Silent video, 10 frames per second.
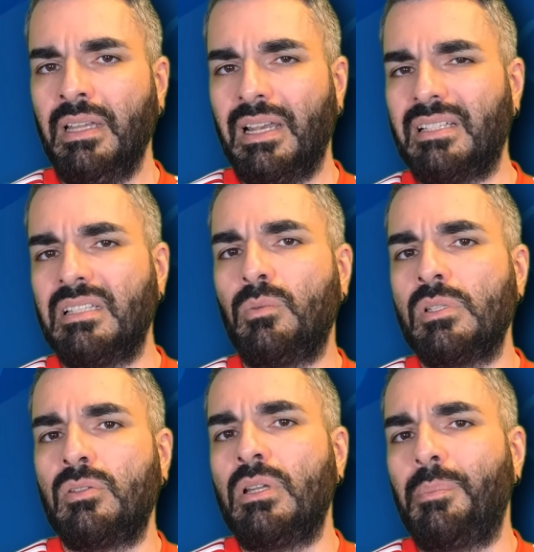la
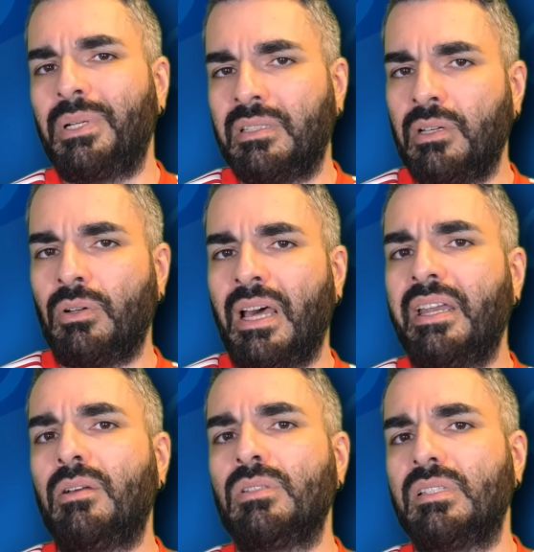situazione è
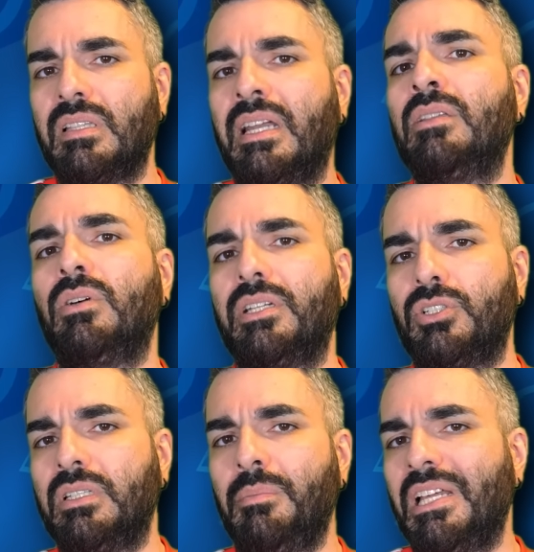particolare considerando che
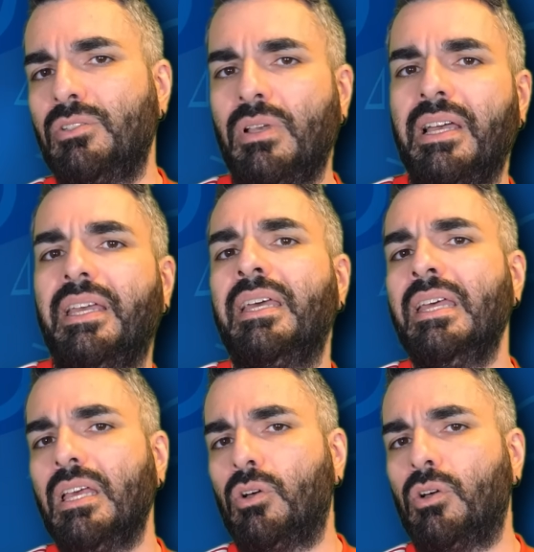c'è di mezzo anche